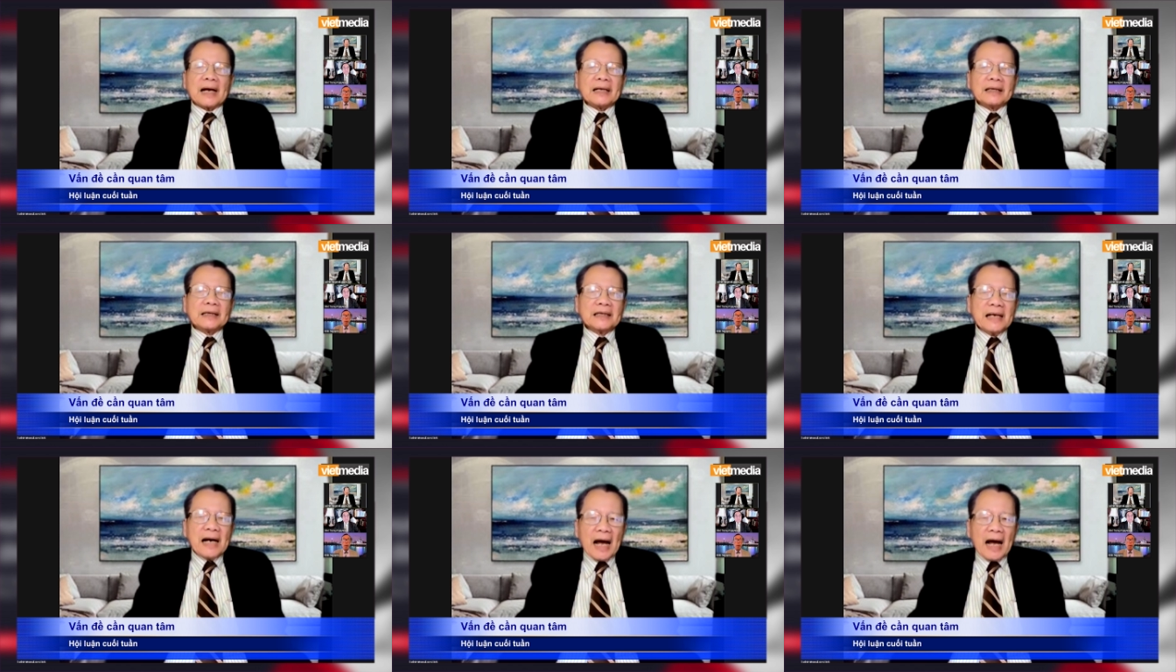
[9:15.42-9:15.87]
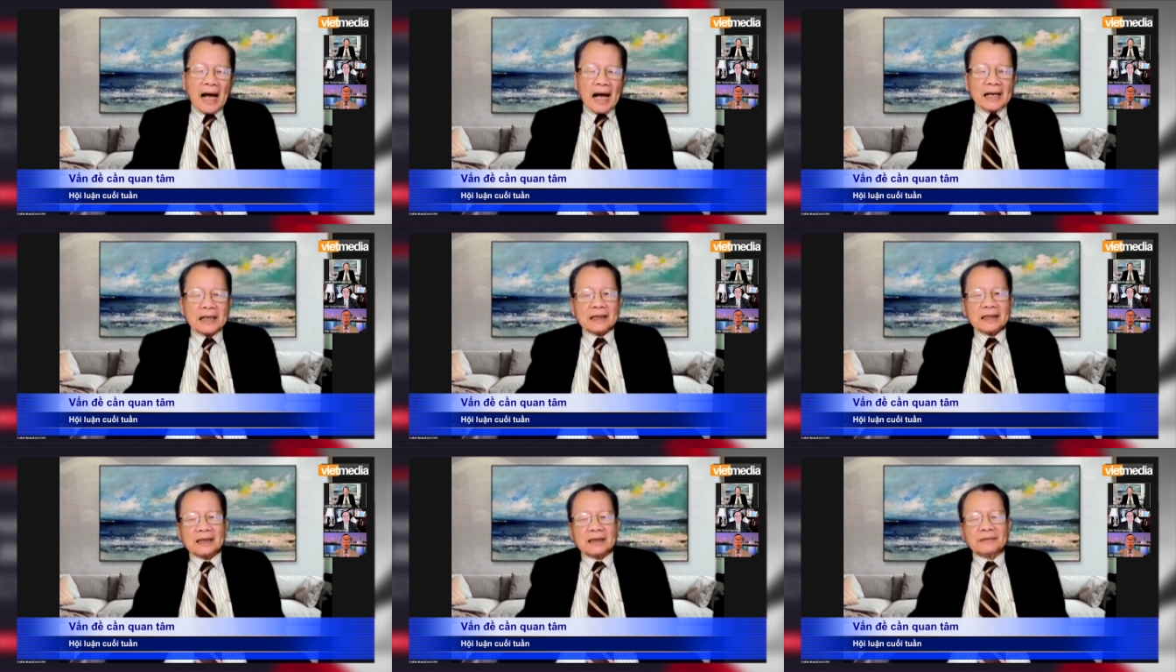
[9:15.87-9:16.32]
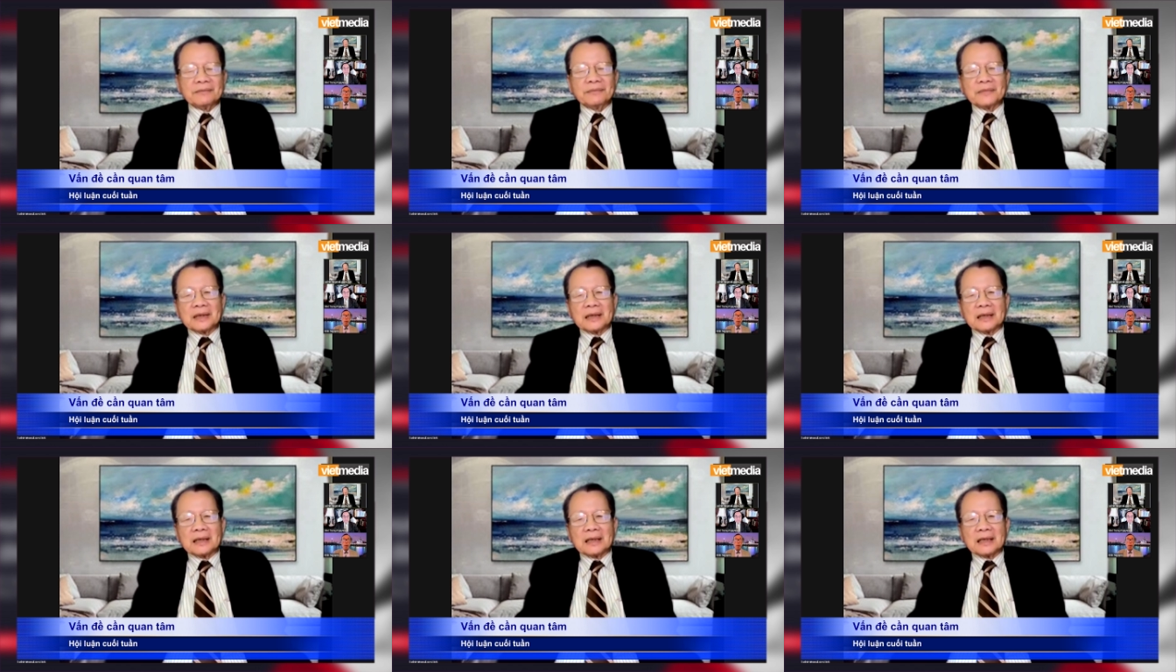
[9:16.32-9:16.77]
cái thứ hai đó
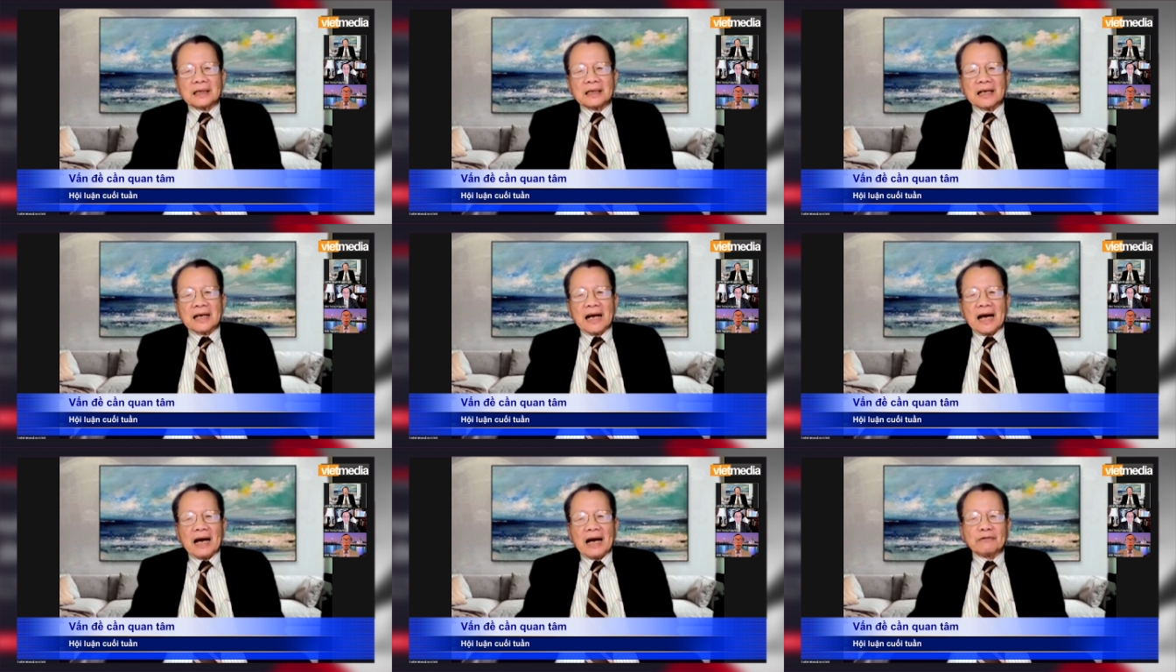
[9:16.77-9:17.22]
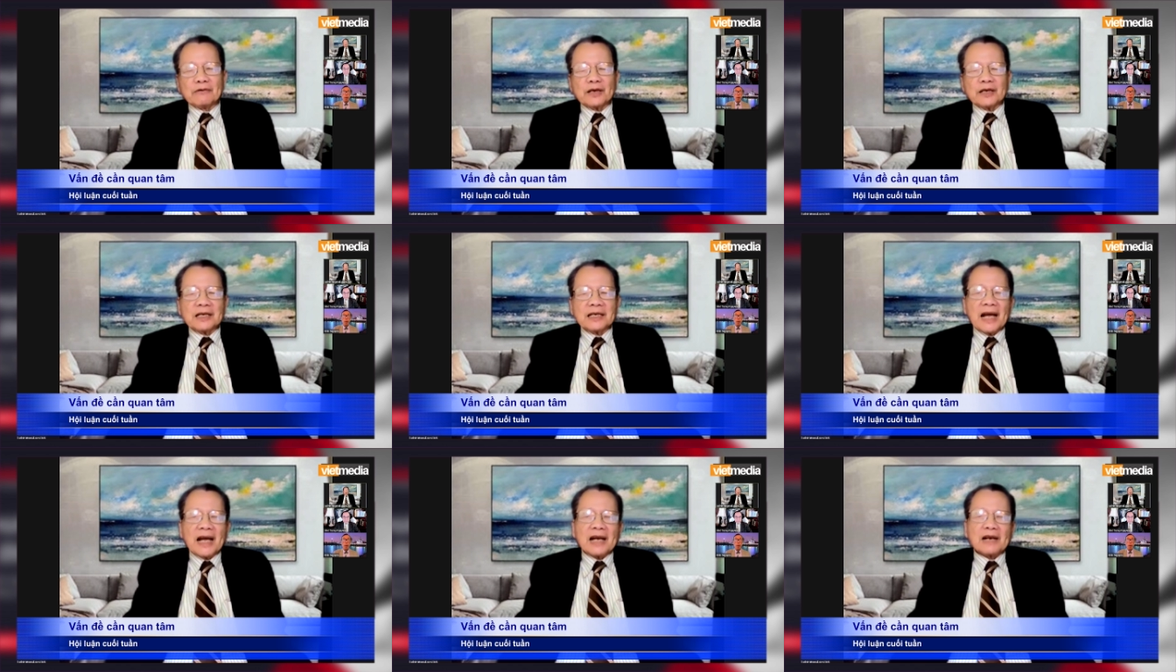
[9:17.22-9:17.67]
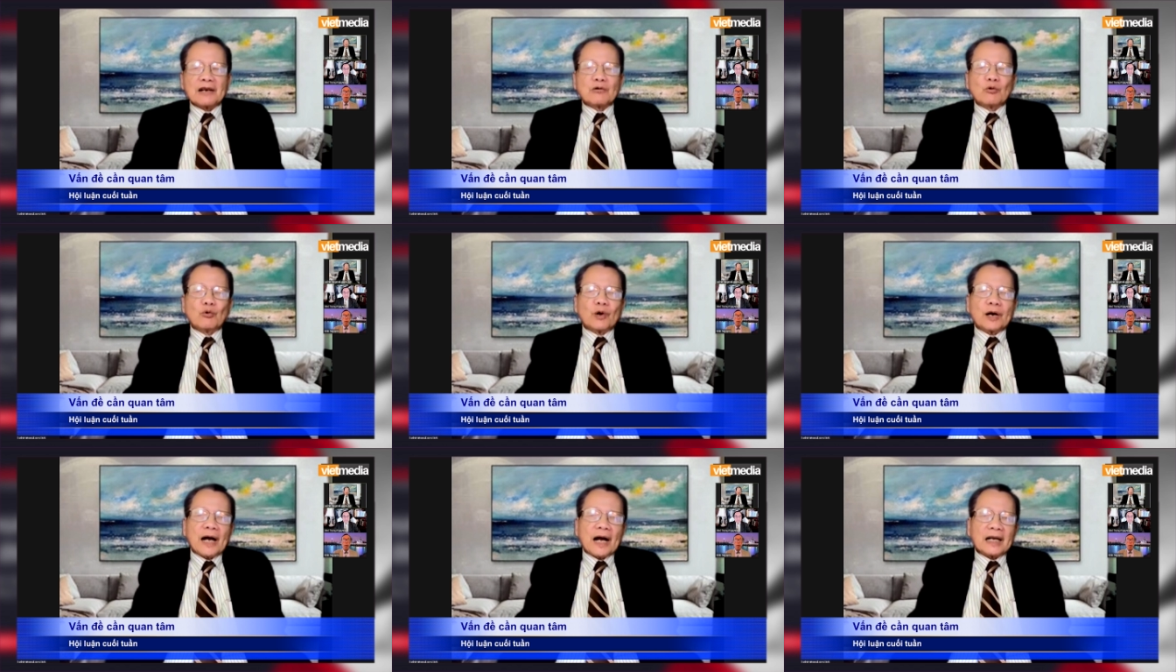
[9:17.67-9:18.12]
là vấn
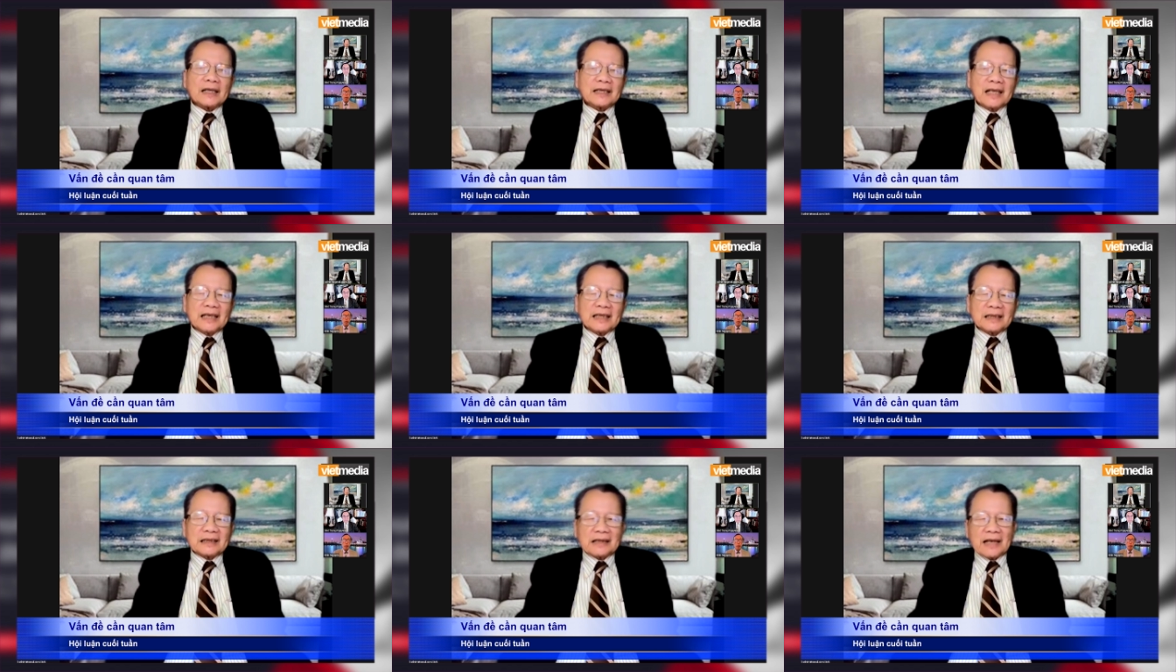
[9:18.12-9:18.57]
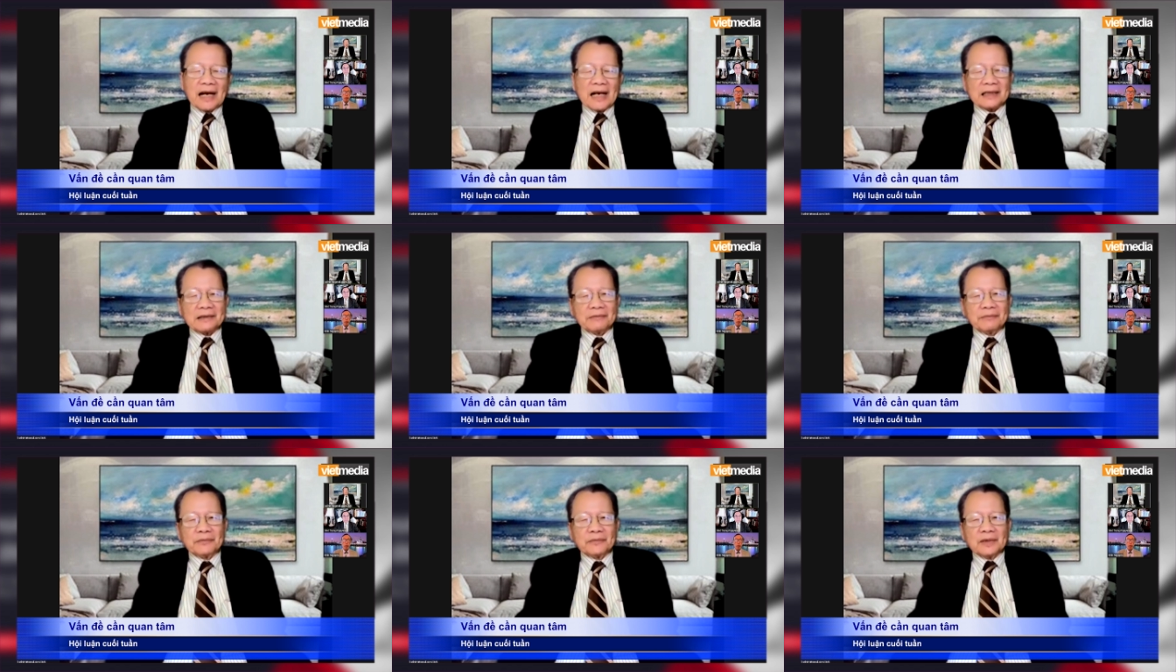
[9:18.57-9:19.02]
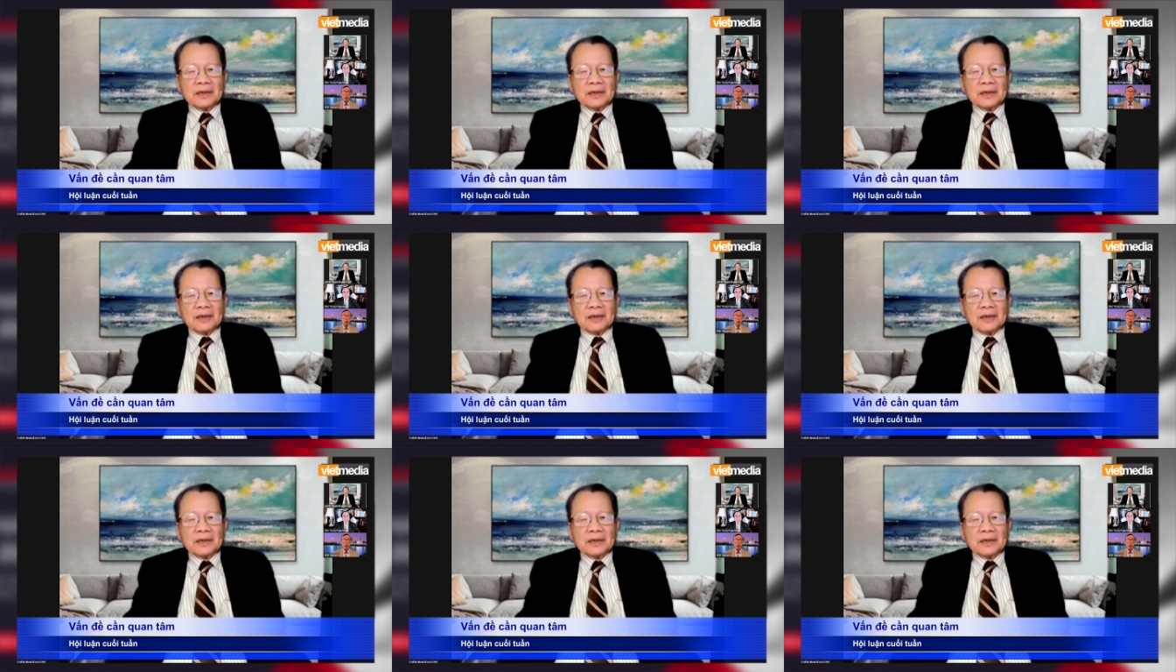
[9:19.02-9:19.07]
đề của các tỉnh thành